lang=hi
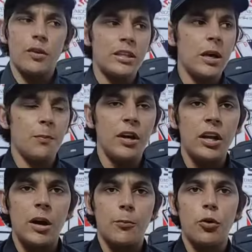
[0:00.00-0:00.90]
वैसे टी
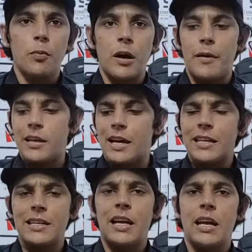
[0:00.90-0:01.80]
प्रूफ का बाजार
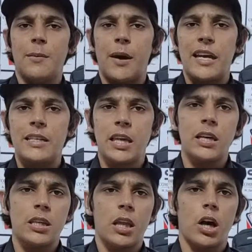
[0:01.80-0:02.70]
चल रहे बाईस
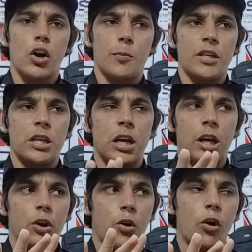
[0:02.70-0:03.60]
तेईस हज़ार रुपये चल रहे
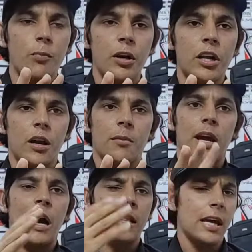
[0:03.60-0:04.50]
नॉन पीटीए में
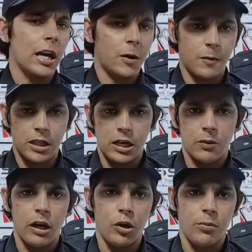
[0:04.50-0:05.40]
आधे रेट पे देने
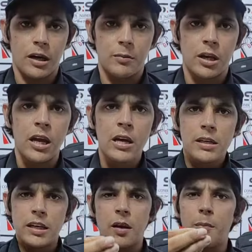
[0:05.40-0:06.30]
वाला हूँ इमरान भाई
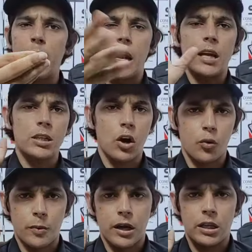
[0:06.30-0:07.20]
सिर्फ बारह हज़ार
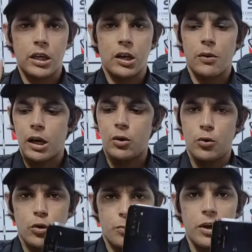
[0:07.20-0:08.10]
रुपये का देने वाला हूँ
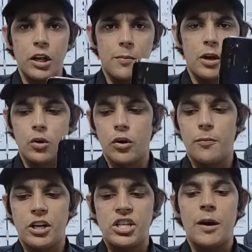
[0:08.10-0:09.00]
नॉन पीटीए बिल्कुल
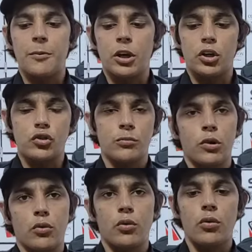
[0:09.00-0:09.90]
फ्रेश आपके कस्टमर
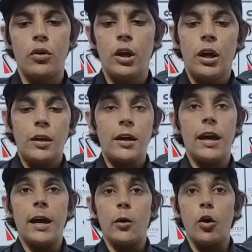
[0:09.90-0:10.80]
को
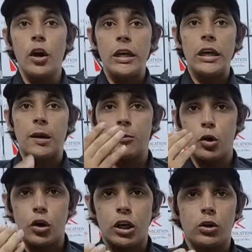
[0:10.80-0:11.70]
ये ओ ई एम
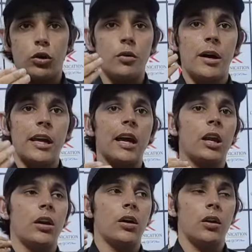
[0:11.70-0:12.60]
लो के कोई भाई
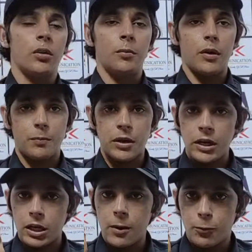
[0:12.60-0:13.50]

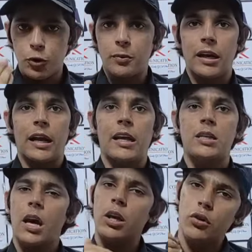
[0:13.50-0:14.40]
टी अप्रूव कराना
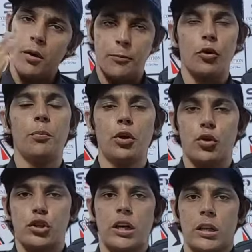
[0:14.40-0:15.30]
चाहे तो अप्रूव भी हो
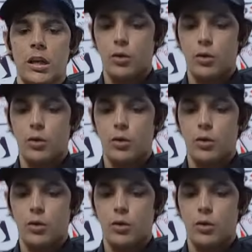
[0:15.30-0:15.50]
सकता है